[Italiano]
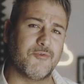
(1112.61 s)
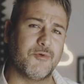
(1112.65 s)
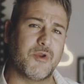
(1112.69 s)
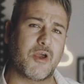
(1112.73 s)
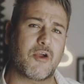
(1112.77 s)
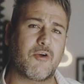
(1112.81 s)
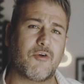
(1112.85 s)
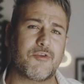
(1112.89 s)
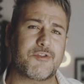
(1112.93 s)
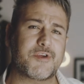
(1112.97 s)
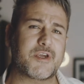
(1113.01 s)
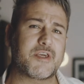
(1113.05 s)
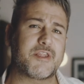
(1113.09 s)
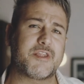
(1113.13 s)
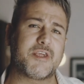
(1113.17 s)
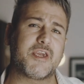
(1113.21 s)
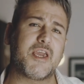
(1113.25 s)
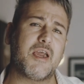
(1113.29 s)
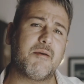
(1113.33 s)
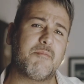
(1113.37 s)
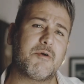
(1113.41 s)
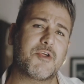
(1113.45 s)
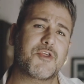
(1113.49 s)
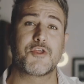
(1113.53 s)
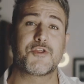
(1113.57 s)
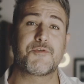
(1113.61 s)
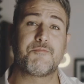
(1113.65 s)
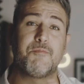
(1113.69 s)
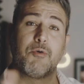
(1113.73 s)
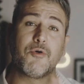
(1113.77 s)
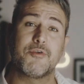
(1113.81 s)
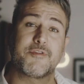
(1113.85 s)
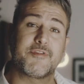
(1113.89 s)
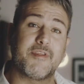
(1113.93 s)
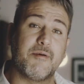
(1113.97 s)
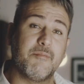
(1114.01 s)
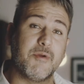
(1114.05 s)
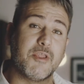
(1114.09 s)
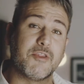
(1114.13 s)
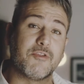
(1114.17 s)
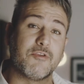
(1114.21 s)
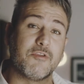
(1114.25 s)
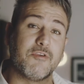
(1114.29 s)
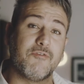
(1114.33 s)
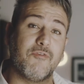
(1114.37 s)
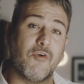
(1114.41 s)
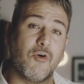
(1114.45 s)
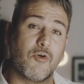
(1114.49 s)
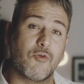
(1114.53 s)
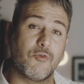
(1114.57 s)
una cosa che si chiama spostamento
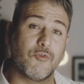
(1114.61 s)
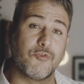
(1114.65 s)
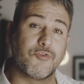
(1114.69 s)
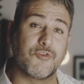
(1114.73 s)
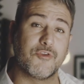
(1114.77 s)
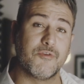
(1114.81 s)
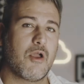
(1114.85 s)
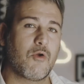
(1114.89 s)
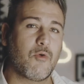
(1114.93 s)
di focus.